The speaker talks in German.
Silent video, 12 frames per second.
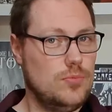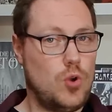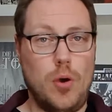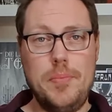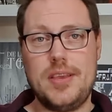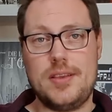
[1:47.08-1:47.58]

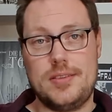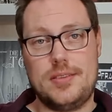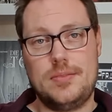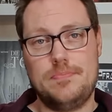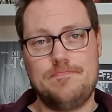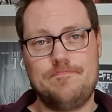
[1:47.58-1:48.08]
Comic
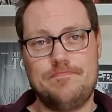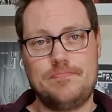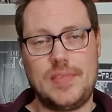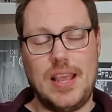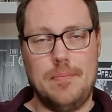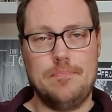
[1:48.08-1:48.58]
ist.
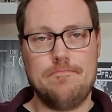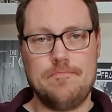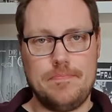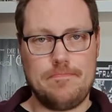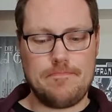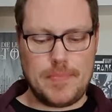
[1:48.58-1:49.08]
Ja.
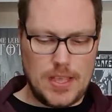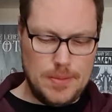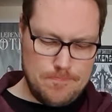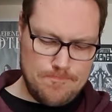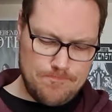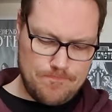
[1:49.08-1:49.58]

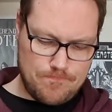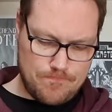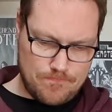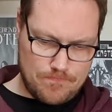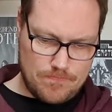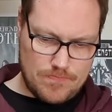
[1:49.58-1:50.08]
Ähm,
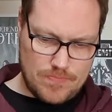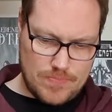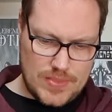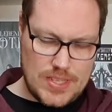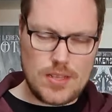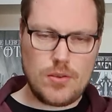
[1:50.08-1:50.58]

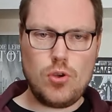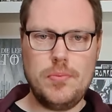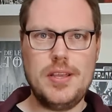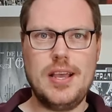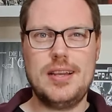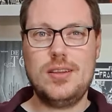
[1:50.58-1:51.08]
dieser
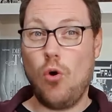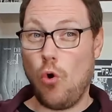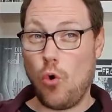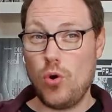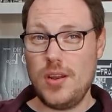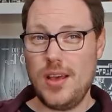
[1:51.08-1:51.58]
Comic hat
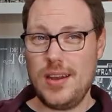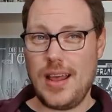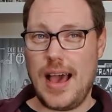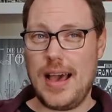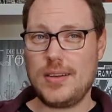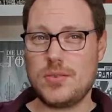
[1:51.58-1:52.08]

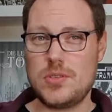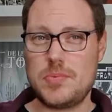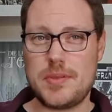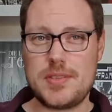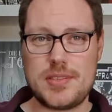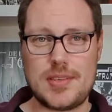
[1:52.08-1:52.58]

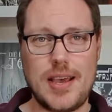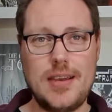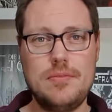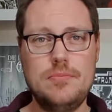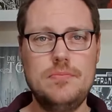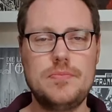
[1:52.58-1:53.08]
128
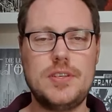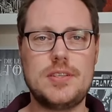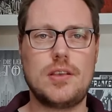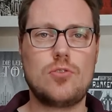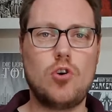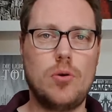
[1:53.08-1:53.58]
Seiten. Wie
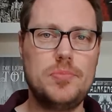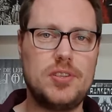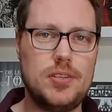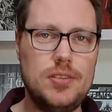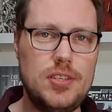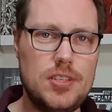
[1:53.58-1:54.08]
gesagt, kommt
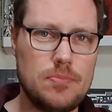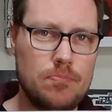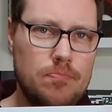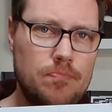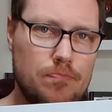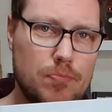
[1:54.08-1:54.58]
in
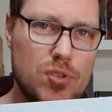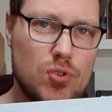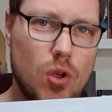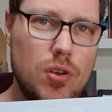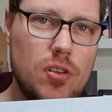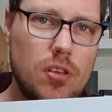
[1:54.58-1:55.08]
diesem
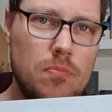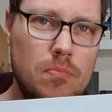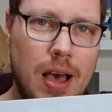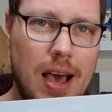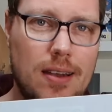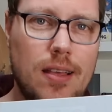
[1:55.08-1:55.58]

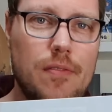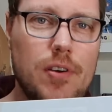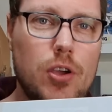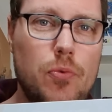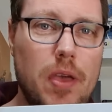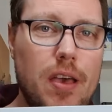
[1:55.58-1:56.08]
besonderen
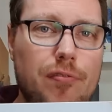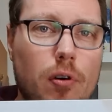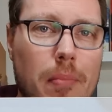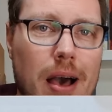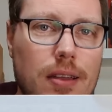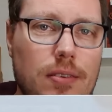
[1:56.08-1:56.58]

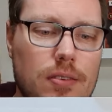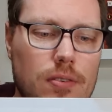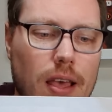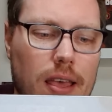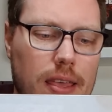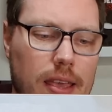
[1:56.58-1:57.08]
Hardcover-Querformat
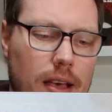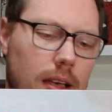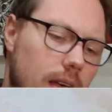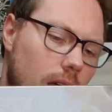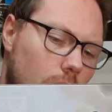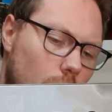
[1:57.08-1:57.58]
daher
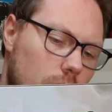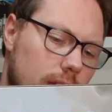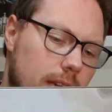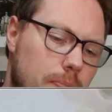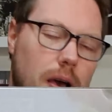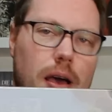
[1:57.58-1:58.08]
und
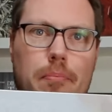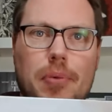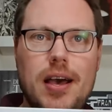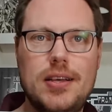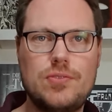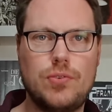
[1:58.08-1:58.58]
liegt bei einem
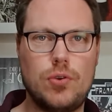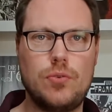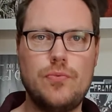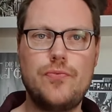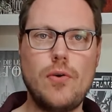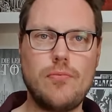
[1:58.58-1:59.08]
Preis von
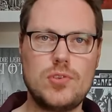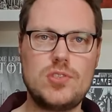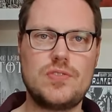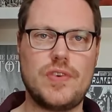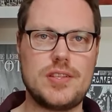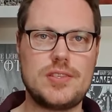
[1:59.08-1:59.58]

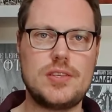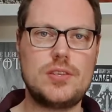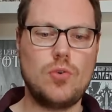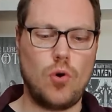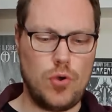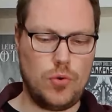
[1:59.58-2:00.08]

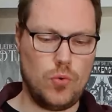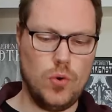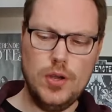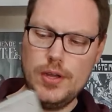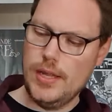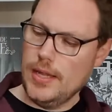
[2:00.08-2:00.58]
25 Euro.
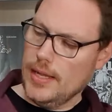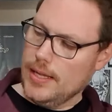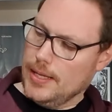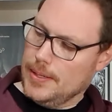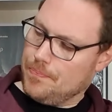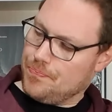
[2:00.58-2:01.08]

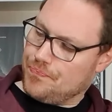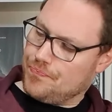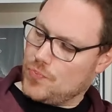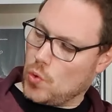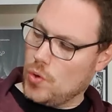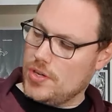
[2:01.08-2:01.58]

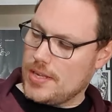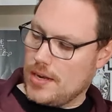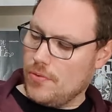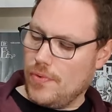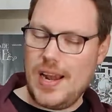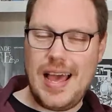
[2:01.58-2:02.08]
Toni
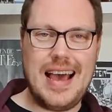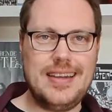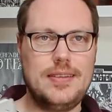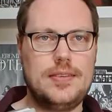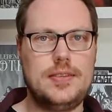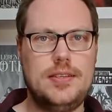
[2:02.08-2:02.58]
Sandoval hat